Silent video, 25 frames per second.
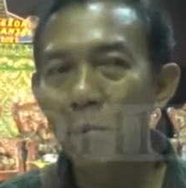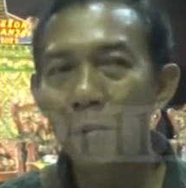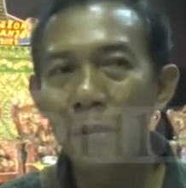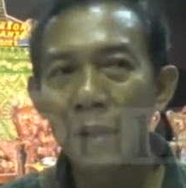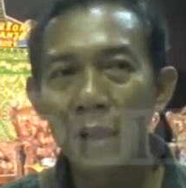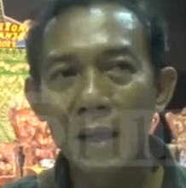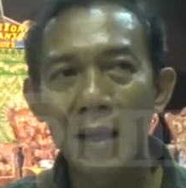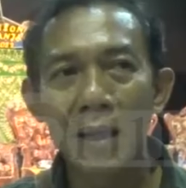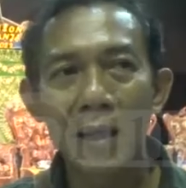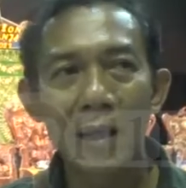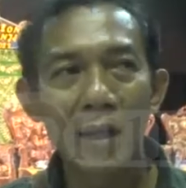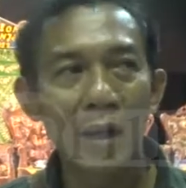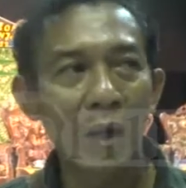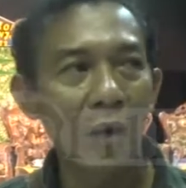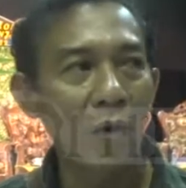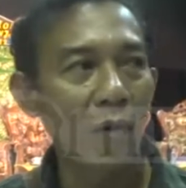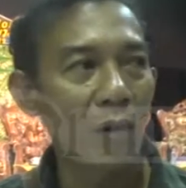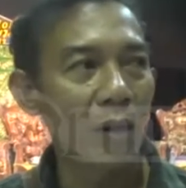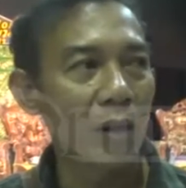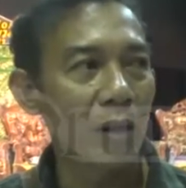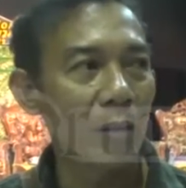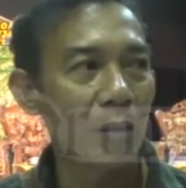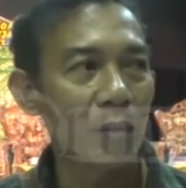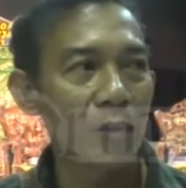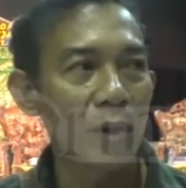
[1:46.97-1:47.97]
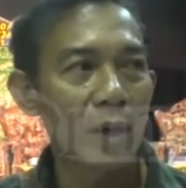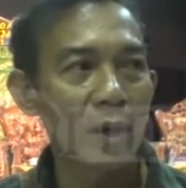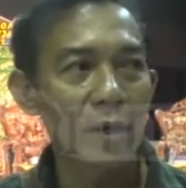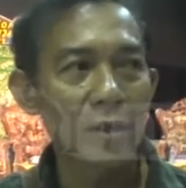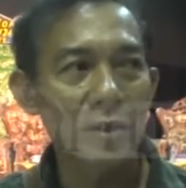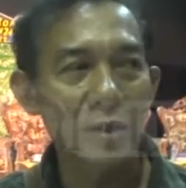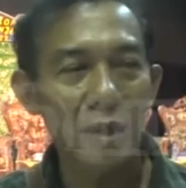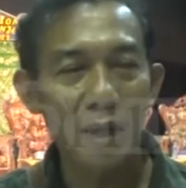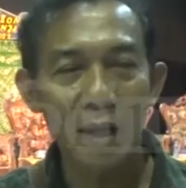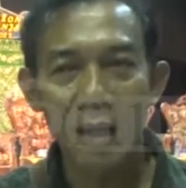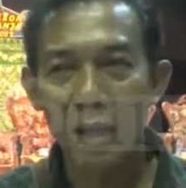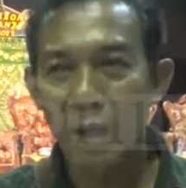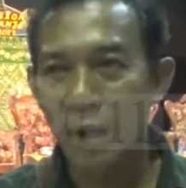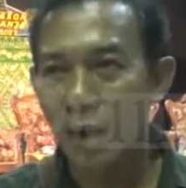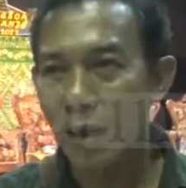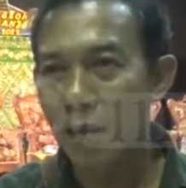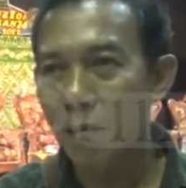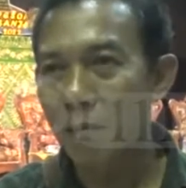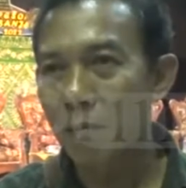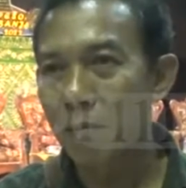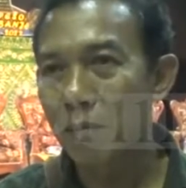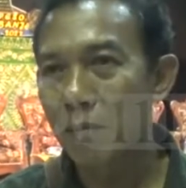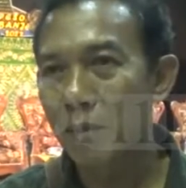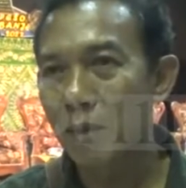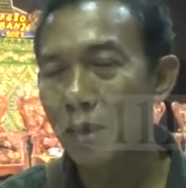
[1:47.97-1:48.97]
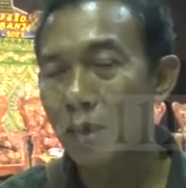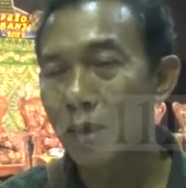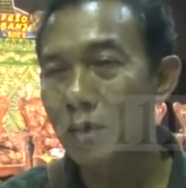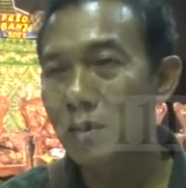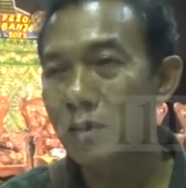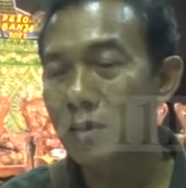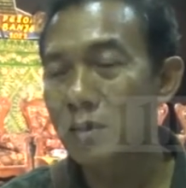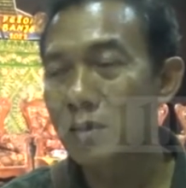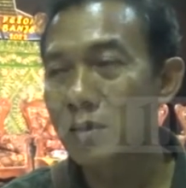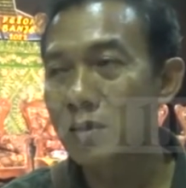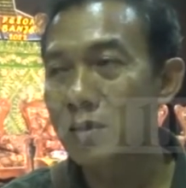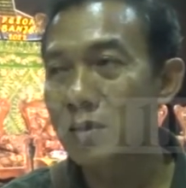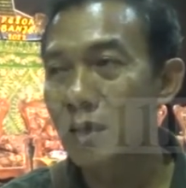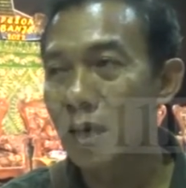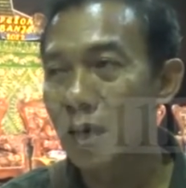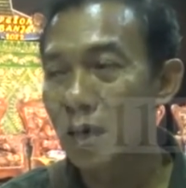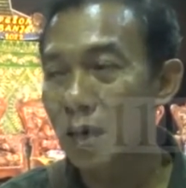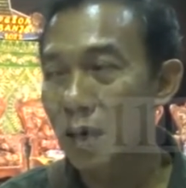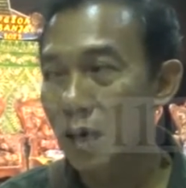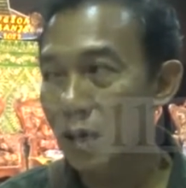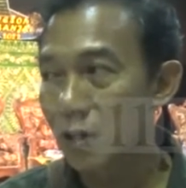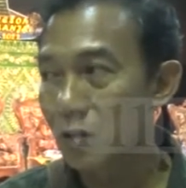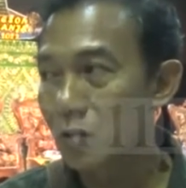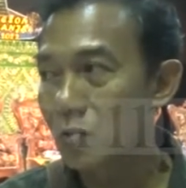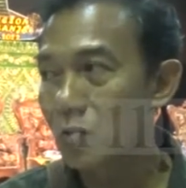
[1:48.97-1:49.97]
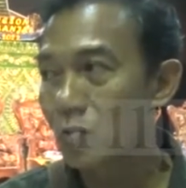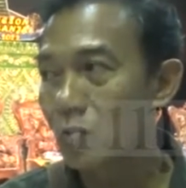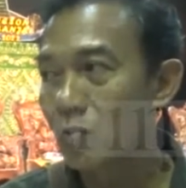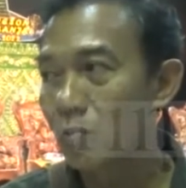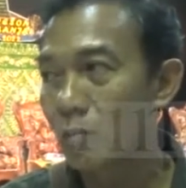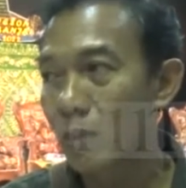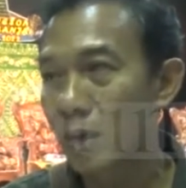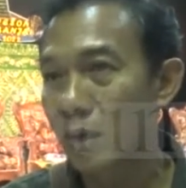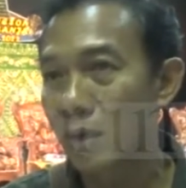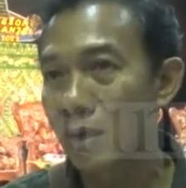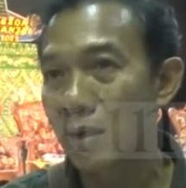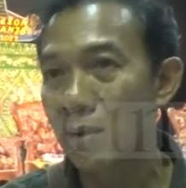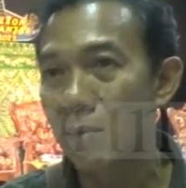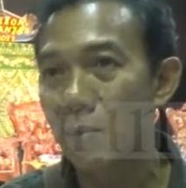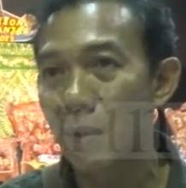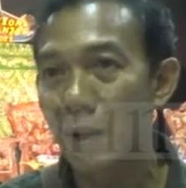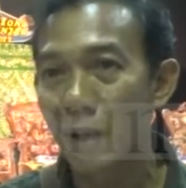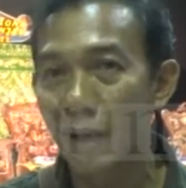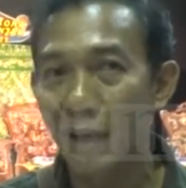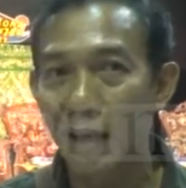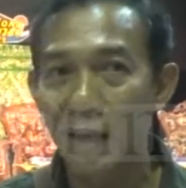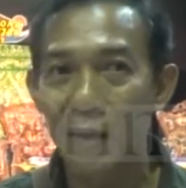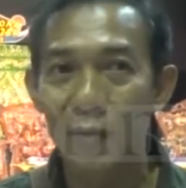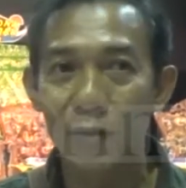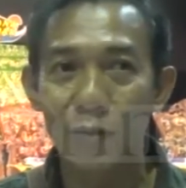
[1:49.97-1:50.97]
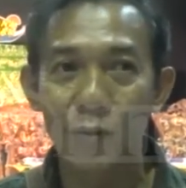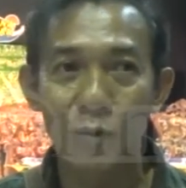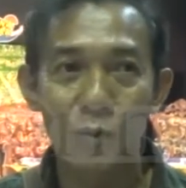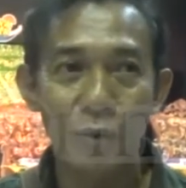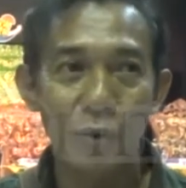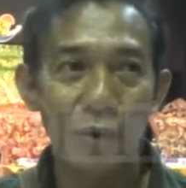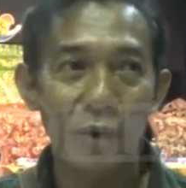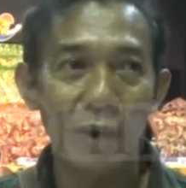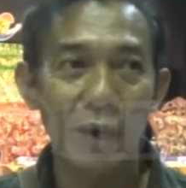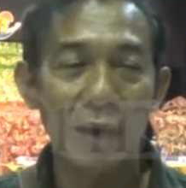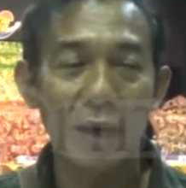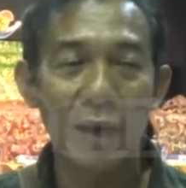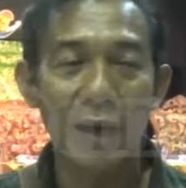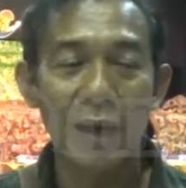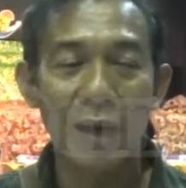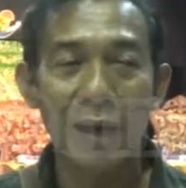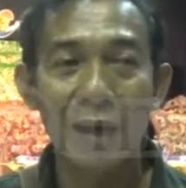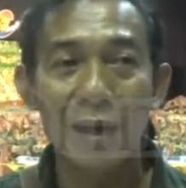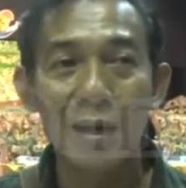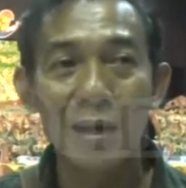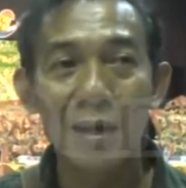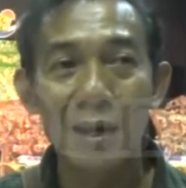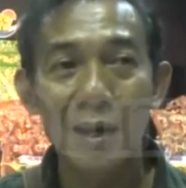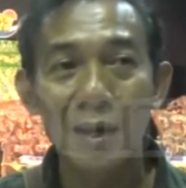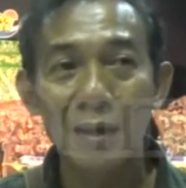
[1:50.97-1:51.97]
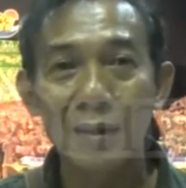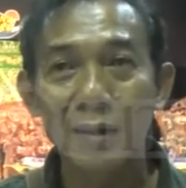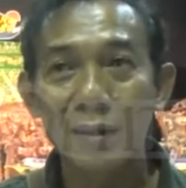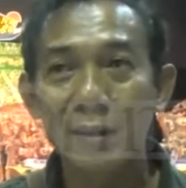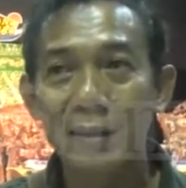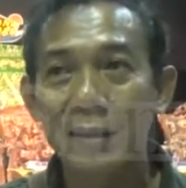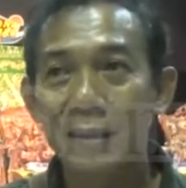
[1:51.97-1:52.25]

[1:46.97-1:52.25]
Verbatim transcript: bikin kalau kita punya Instagram ya jangan cuman dipakai untuk hal-hal yang